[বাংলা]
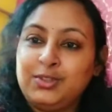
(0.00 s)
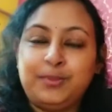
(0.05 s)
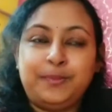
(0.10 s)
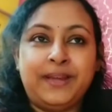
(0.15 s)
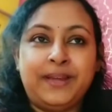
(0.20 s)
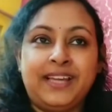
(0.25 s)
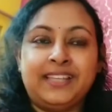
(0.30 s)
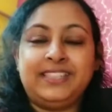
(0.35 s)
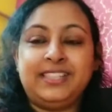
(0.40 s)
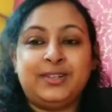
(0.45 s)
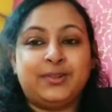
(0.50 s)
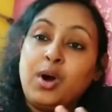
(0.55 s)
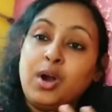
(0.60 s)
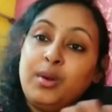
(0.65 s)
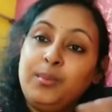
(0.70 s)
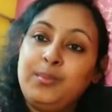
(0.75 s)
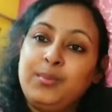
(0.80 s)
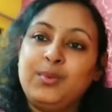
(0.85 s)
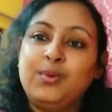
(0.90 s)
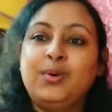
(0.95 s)
কিছু পেয়েছি
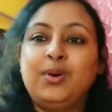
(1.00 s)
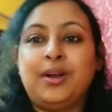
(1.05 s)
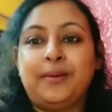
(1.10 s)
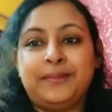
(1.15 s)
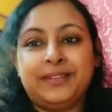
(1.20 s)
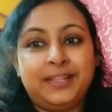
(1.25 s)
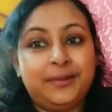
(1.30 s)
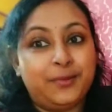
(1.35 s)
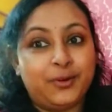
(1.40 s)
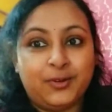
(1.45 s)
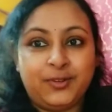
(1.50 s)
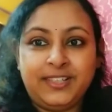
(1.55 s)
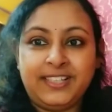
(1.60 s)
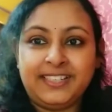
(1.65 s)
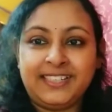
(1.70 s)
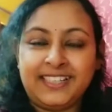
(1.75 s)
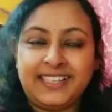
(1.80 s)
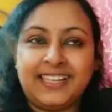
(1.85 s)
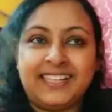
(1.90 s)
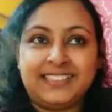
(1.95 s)
ভরপুর আমাদের
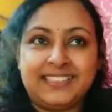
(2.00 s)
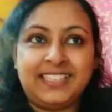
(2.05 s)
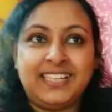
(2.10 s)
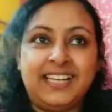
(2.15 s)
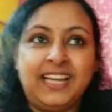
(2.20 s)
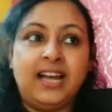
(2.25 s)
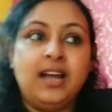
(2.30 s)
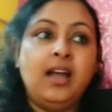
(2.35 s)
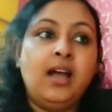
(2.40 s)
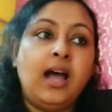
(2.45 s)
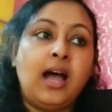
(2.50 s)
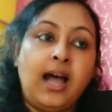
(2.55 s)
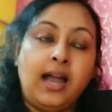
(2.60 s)
ভরিয়ে দিয়ে গেছে তাই না